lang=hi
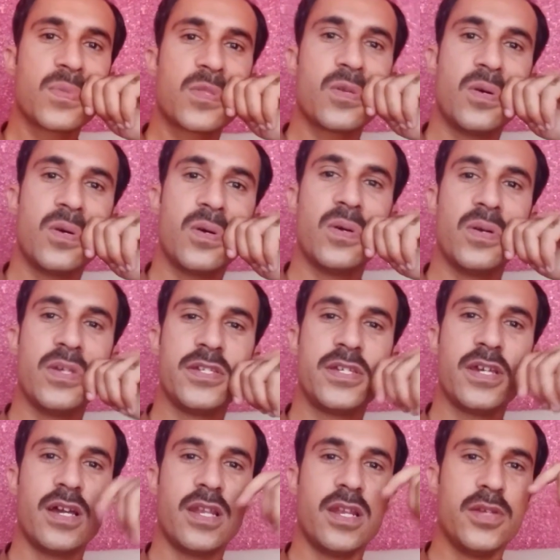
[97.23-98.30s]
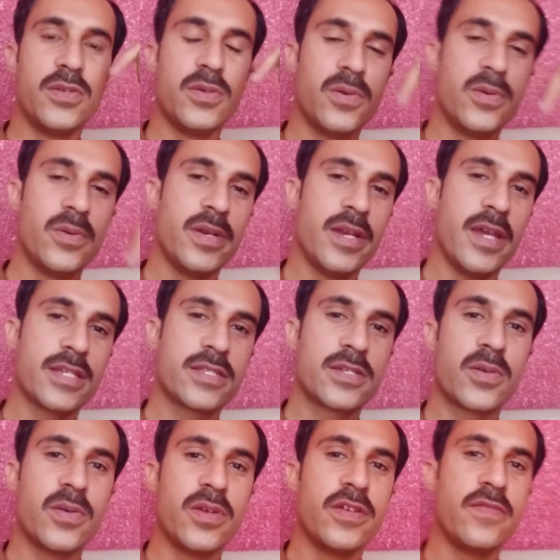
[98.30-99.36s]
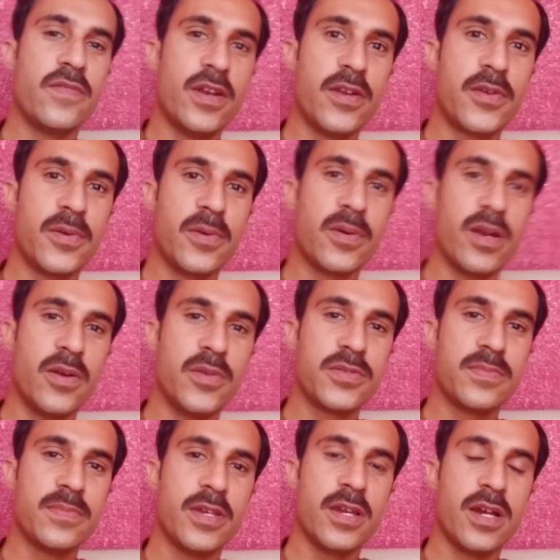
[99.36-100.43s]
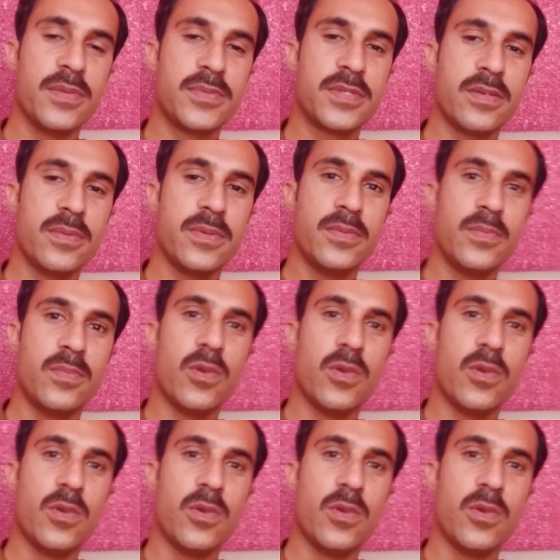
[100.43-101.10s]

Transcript: तो इन जो नेक्स्ट कोई इवेंट होगा उसमें आपसे भी